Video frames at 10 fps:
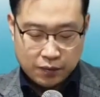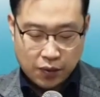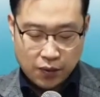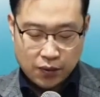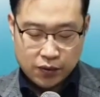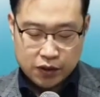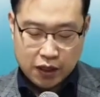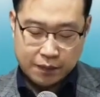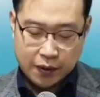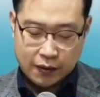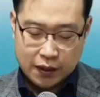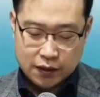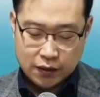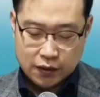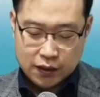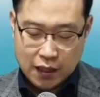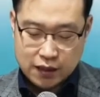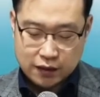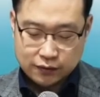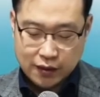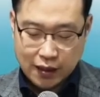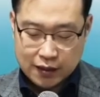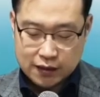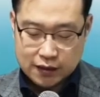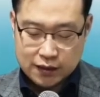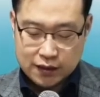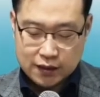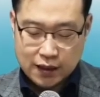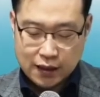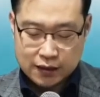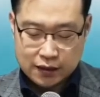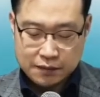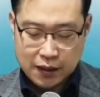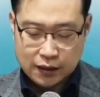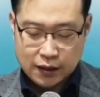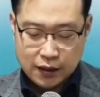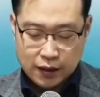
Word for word: 포로로 잡혀와서 사자굴에 갇힌 신세 같지만